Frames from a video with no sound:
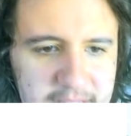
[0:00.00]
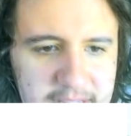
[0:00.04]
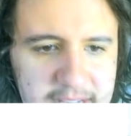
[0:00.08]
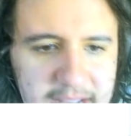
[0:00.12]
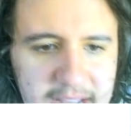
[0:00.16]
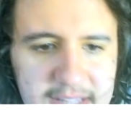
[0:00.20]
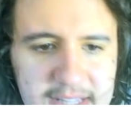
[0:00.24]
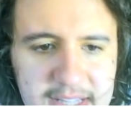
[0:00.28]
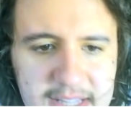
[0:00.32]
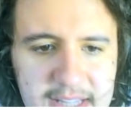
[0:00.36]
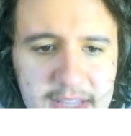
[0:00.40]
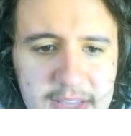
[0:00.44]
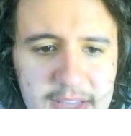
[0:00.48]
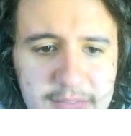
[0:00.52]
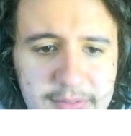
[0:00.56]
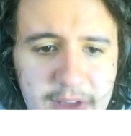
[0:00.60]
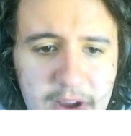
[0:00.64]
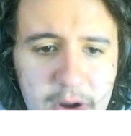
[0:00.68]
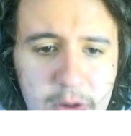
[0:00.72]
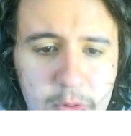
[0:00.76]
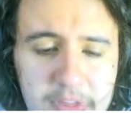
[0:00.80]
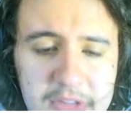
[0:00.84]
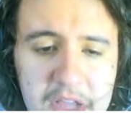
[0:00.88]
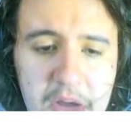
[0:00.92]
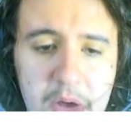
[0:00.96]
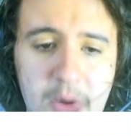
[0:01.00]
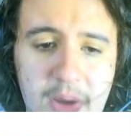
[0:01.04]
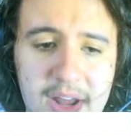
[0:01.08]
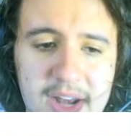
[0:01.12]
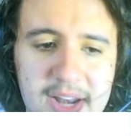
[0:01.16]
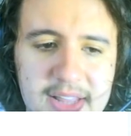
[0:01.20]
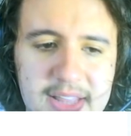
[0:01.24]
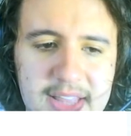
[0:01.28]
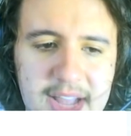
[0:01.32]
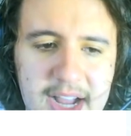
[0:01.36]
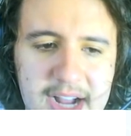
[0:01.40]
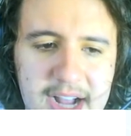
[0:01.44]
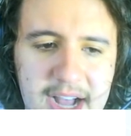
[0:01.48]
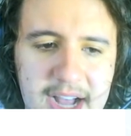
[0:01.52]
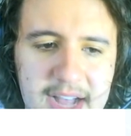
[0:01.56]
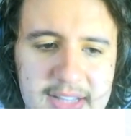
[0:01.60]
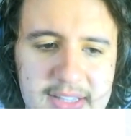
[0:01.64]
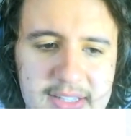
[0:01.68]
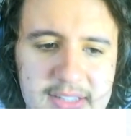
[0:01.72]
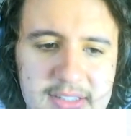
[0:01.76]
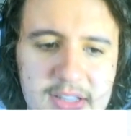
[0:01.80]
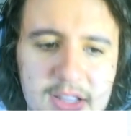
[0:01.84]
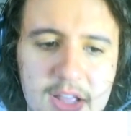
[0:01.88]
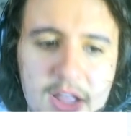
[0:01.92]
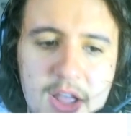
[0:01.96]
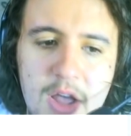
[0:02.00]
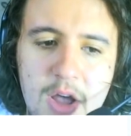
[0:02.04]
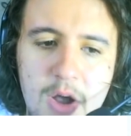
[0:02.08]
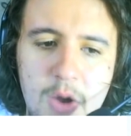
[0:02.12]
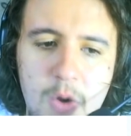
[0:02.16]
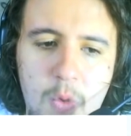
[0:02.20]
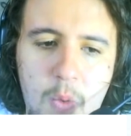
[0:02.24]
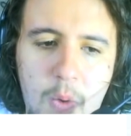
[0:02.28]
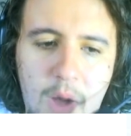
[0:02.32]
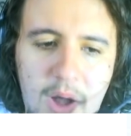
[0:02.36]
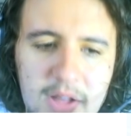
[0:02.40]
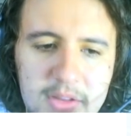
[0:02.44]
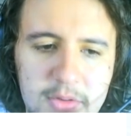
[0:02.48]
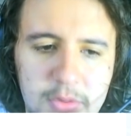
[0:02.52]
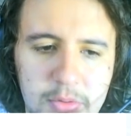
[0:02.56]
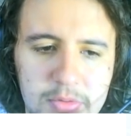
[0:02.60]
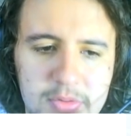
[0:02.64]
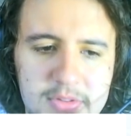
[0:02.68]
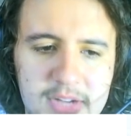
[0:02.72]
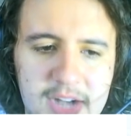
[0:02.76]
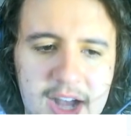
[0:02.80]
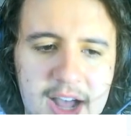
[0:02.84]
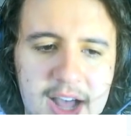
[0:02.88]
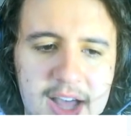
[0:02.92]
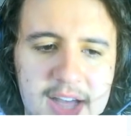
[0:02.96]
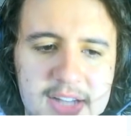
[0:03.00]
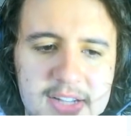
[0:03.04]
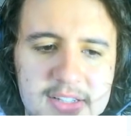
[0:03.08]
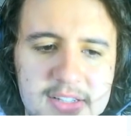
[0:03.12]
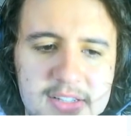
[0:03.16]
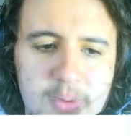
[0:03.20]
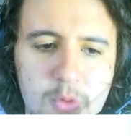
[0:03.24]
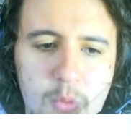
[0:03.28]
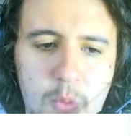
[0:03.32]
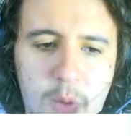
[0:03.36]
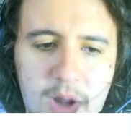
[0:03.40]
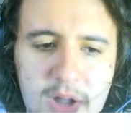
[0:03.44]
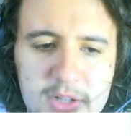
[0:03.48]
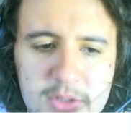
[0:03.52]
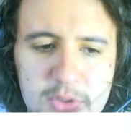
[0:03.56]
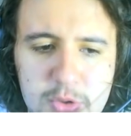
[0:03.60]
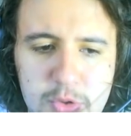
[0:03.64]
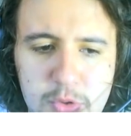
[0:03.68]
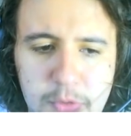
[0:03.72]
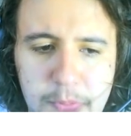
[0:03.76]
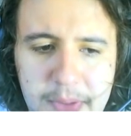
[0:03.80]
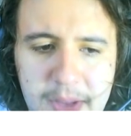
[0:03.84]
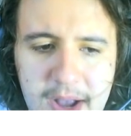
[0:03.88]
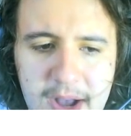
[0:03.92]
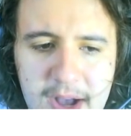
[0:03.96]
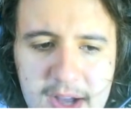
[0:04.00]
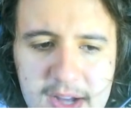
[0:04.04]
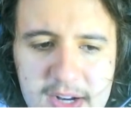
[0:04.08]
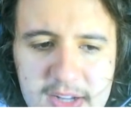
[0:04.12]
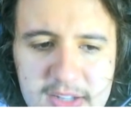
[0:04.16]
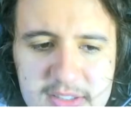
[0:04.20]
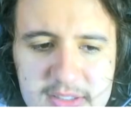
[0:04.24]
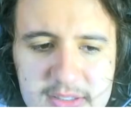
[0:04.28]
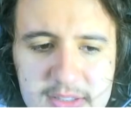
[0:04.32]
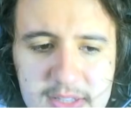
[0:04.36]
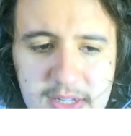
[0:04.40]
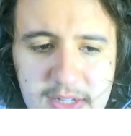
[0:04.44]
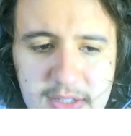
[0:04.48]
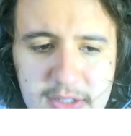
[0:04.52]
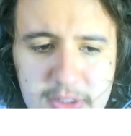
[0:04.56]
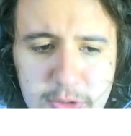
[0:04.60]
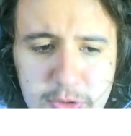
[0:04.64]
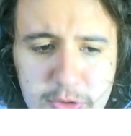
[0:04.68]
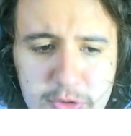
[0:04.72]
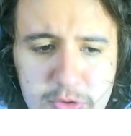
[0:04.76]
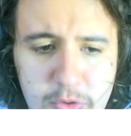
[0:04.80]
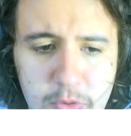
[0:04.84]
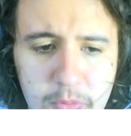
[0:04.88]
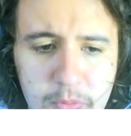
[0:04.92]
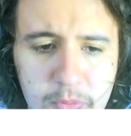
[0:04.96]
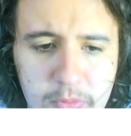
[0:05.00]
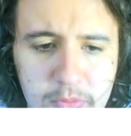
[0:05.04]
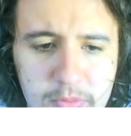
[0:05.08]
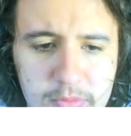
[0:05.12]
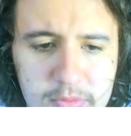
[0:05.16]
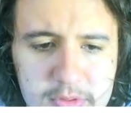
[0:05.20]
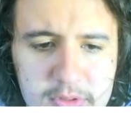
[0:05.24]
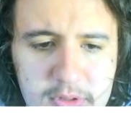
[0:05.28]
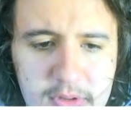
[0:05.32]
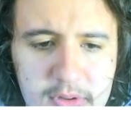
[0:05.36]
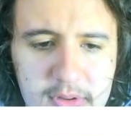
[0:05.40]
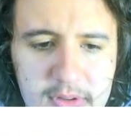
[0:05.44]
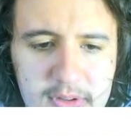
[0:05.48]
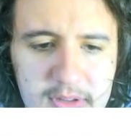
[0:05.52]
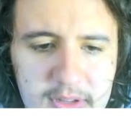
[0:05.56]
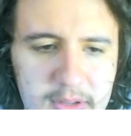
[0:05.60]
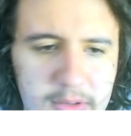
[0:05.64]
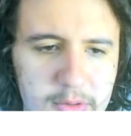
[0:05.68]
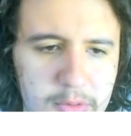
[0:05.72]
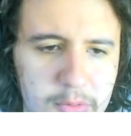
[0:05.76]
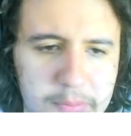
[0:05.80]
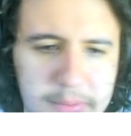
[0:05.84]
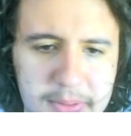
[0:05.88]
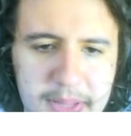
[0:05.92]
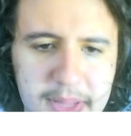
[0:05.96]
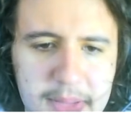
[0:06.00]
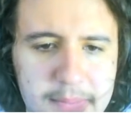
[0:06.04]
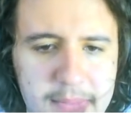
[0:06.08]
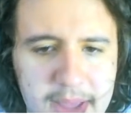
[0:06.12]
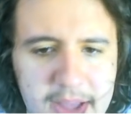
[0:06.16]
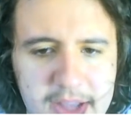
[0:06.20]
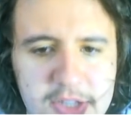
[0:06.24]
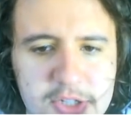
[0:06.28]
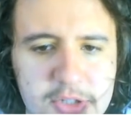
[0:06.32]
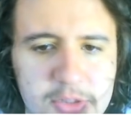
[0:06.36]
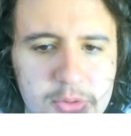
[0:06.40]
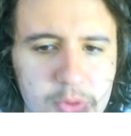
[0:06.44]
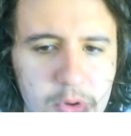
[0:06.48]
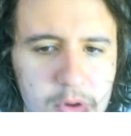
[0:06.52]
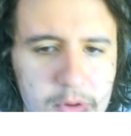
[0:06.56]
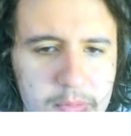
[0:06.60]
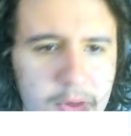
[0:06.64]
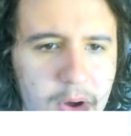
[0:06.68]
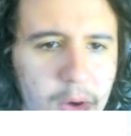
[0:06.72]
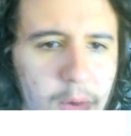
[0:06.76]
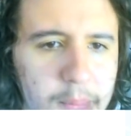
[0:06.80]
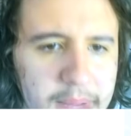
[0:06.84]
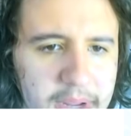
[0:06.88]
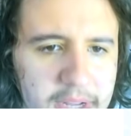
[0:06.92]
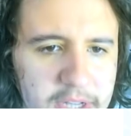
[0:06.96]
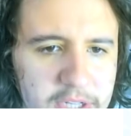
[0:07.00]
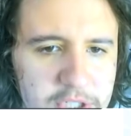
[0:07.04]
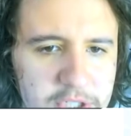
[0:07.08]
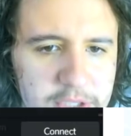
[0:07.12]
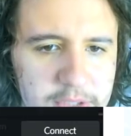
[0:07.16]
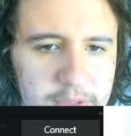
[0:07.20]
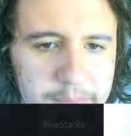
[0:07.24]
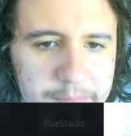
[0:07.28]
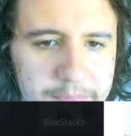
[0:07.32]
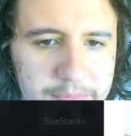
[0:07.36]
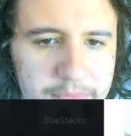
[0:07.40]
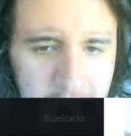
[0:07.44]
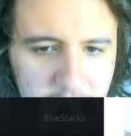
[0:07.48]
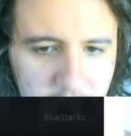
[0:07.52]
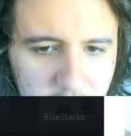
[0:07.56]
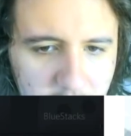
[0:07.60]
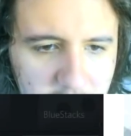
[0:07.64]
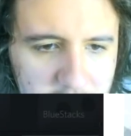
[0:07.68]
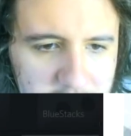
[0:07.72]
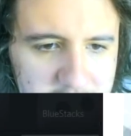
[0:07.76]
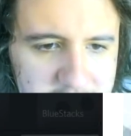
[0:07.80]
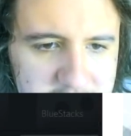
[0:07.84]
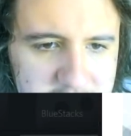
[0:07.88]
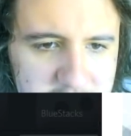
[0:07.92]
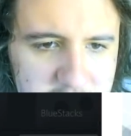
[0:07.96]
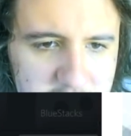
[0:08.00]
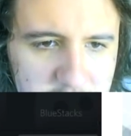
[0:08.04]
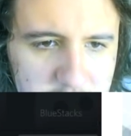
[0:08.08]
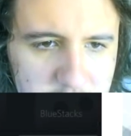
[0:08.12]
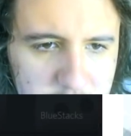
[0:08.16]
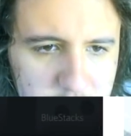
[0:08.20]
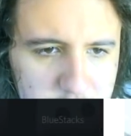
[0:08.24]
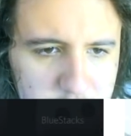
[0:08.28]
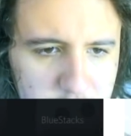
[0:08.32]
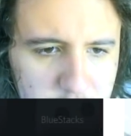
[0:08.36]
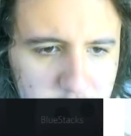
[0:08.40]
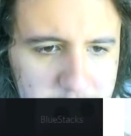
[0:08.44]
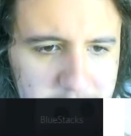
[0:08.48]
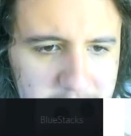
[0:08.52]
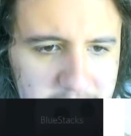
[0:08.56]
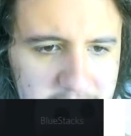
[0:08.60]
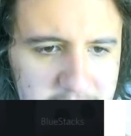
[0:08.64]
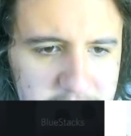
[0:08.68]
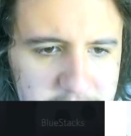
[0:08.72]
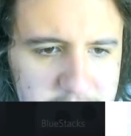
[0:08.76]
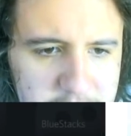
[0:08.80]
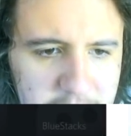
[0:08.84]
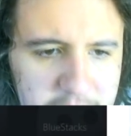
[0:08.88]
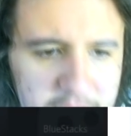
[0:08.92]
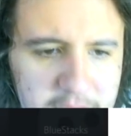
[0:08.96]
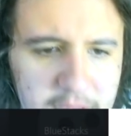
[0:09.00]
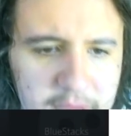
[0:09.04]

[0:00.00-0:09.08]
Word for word: que cada deck vai conter 40 cartas, 4 ultra raras, 4 super raras, 32 comuns e o playmatch normalmente, né. E, ó, antes do, do obelisco